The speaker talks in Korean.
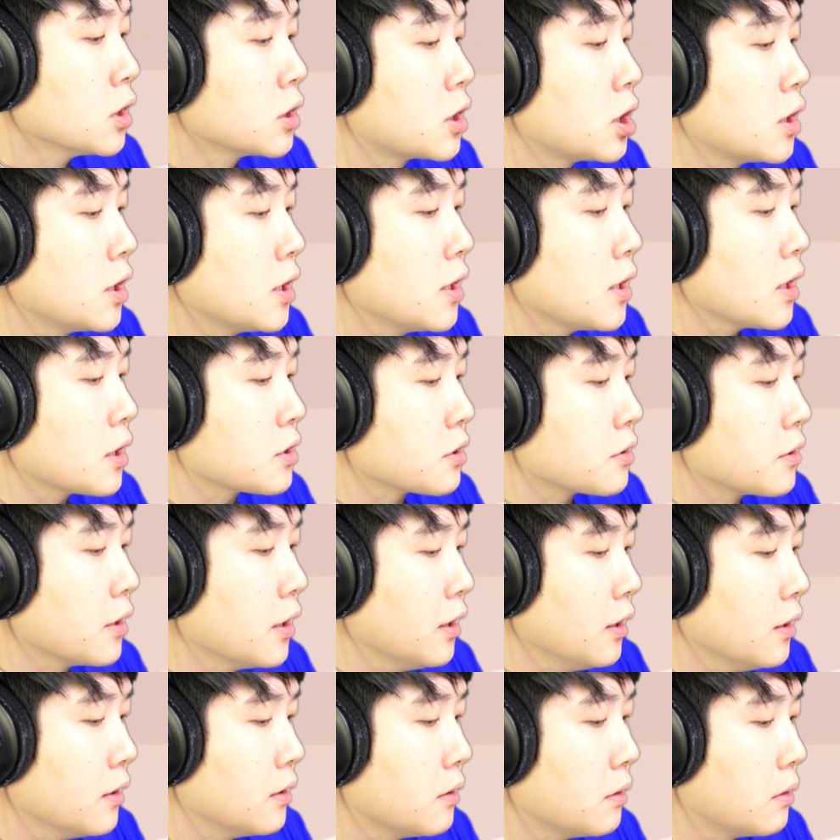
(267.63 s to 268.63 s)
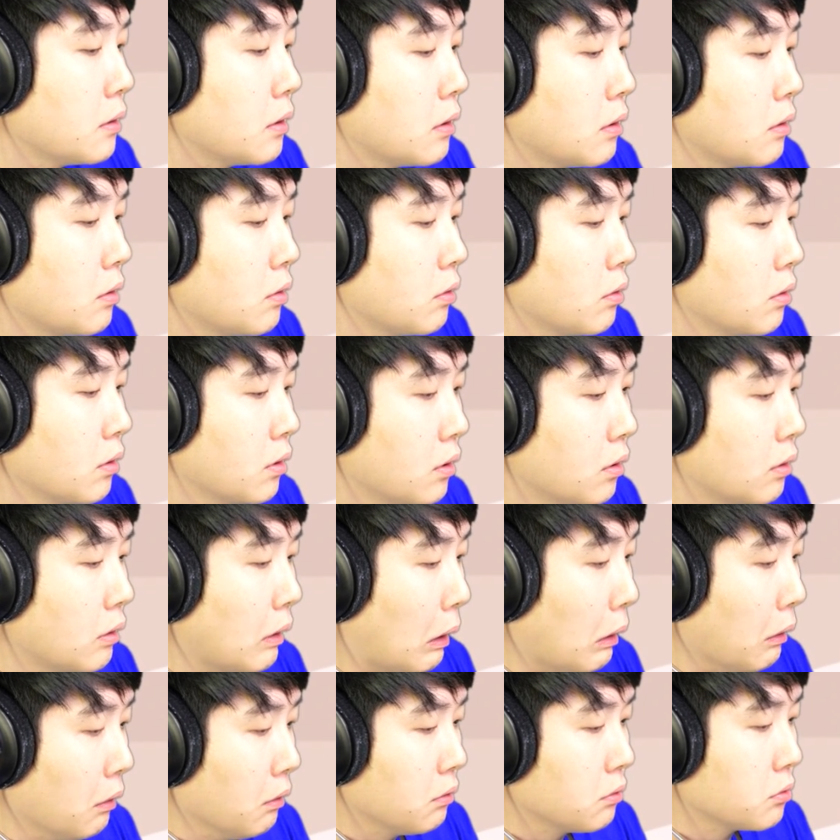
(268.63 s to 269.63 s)
틀리 하셨나?
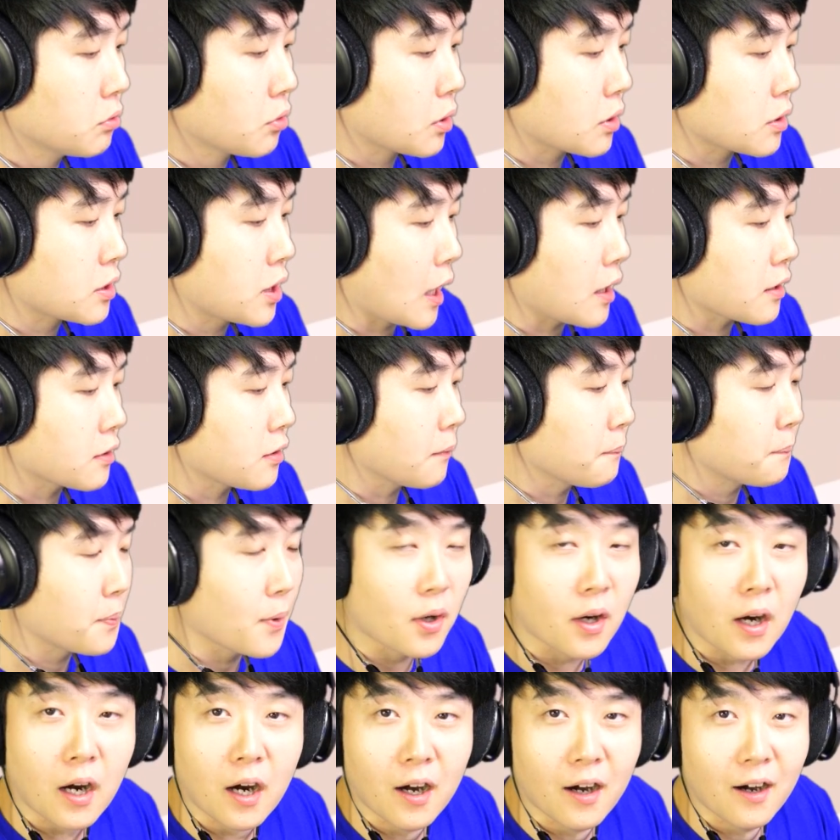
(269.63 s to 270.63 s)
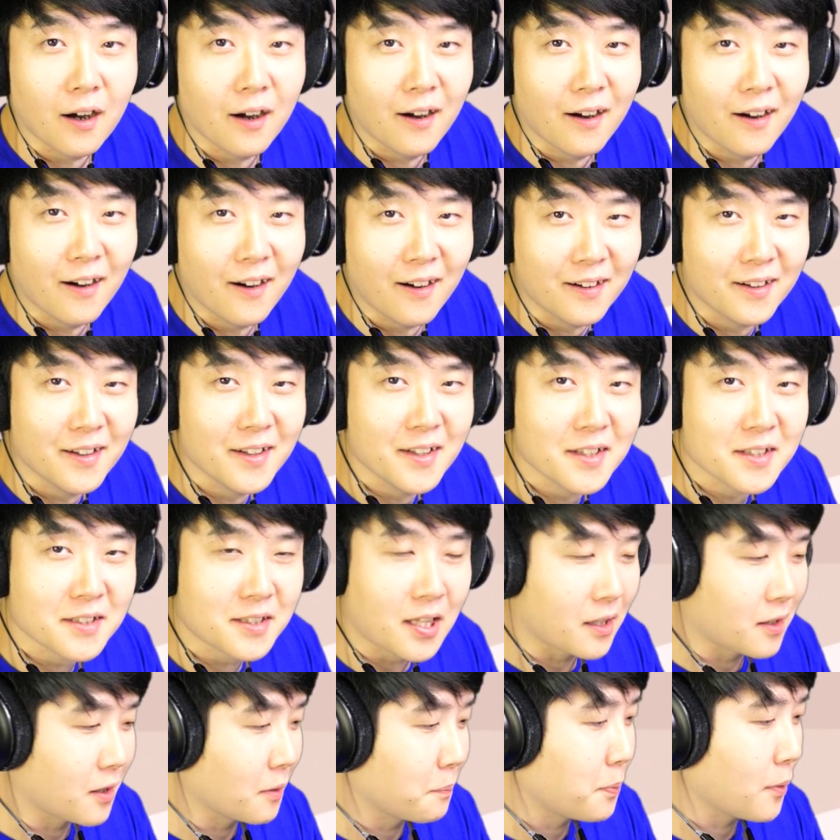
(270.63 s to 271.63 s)
어? 여기 생선뼈가
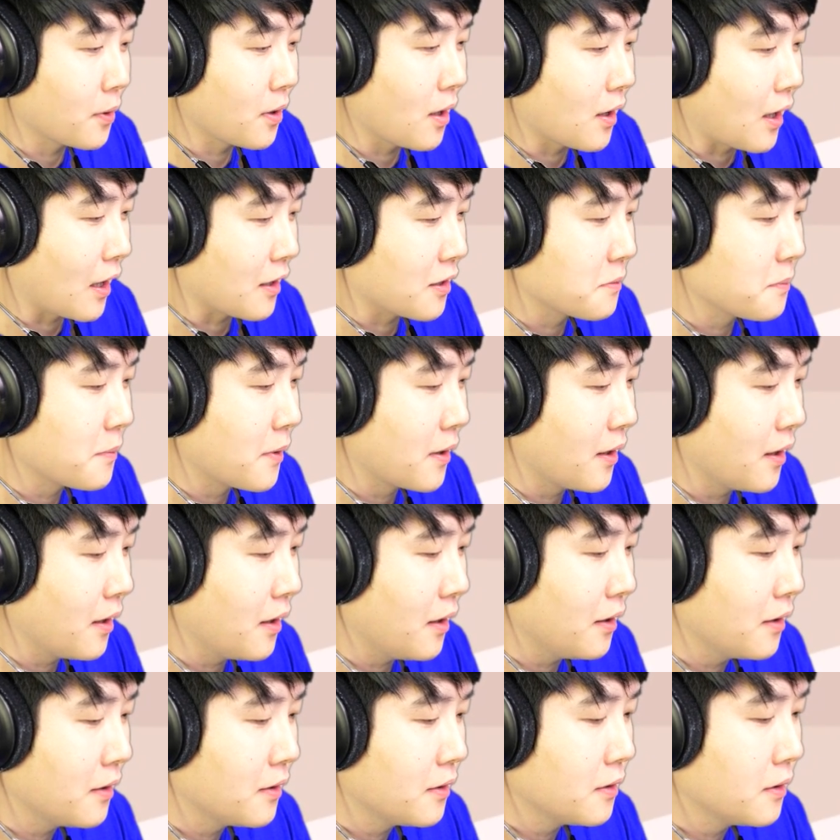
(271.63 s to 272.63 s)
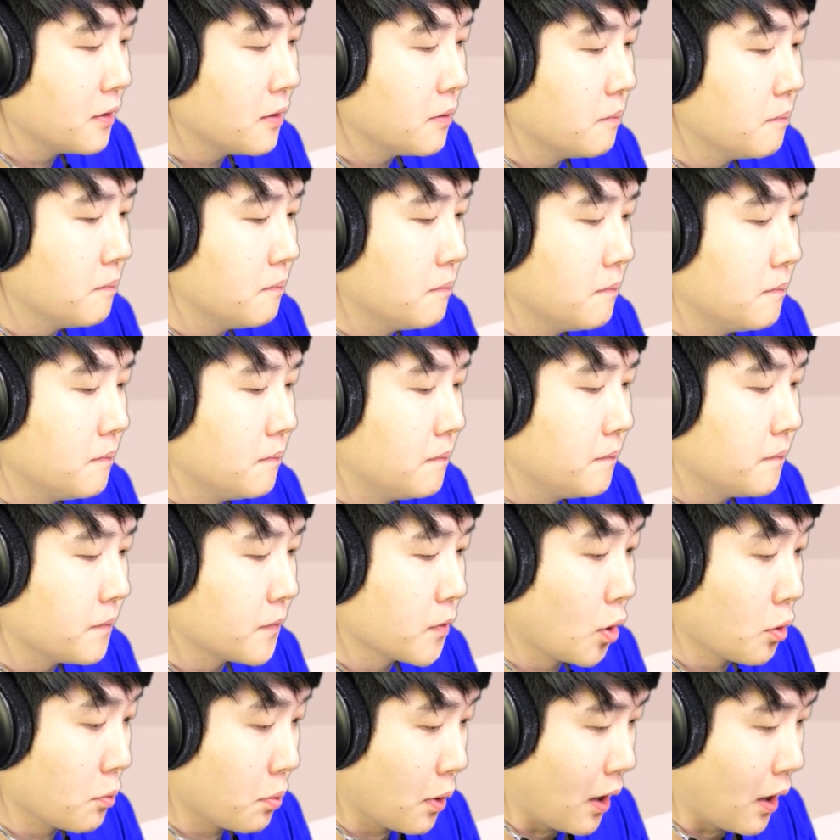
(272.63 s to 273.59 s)
생선뼈가 가슴에. 음... 어이